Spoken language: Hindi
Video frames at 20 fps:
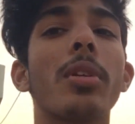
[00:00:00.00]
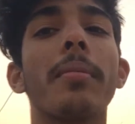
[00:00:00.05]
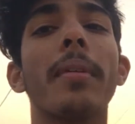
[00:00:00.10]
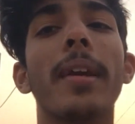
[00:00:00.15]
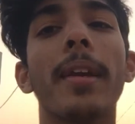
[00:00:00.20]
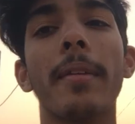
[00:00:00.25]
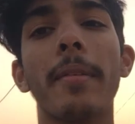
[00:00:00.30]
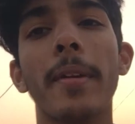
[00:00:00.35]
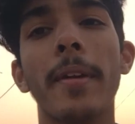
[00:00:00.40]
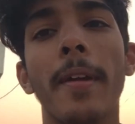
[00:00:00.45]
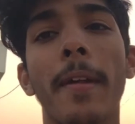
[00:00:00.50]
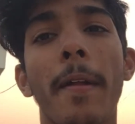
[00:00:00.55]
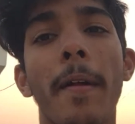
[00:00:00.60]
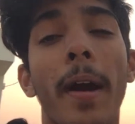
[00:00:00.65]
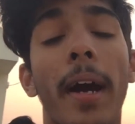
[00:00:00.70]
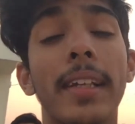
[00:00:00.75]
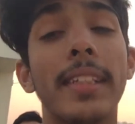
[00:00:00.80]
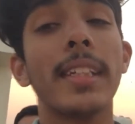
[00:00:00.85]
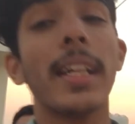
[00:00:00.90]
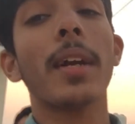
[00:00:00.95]
में
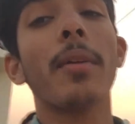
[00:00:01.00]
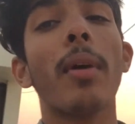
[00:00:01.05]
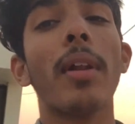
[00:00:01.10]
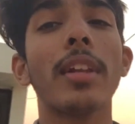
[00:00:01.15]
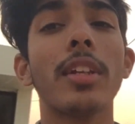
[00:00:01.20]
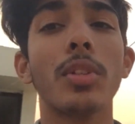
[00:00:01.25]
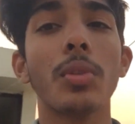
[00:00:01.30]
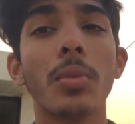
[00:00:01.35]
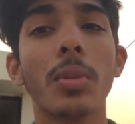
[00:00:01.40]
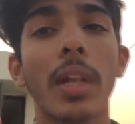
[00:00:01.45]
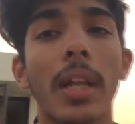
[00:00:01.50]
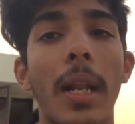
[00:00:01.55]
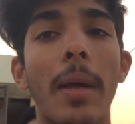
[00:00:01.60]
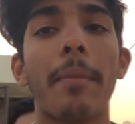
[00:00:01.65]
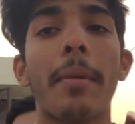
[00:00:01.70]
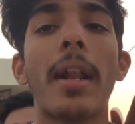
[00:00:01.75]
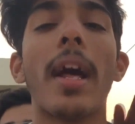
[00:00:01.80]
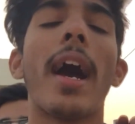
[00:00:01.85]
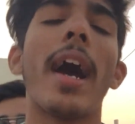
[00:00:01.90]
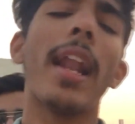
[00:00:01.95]
अजीजा के मोबाइल से शूट करना
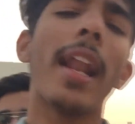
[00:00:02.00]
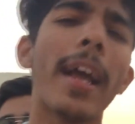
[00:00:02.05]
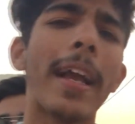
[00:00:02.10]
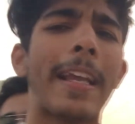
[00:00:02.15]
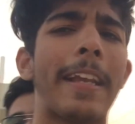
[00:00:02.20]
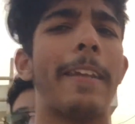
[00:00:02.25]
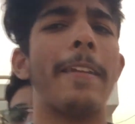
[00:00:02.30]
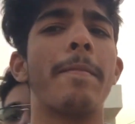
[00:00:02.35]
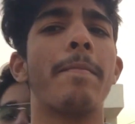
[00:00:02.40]
पड़ा हालांकि